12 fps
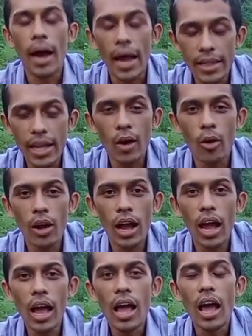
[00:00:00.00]
फायदा
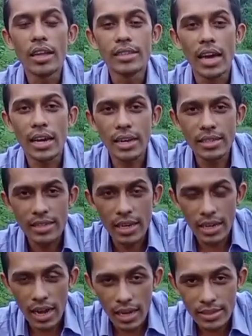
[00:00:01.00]
होगा झारखंड
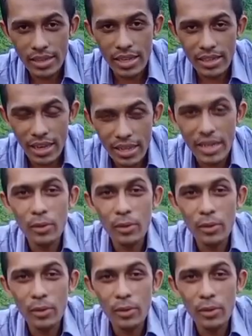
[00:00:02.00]
सरकार से यही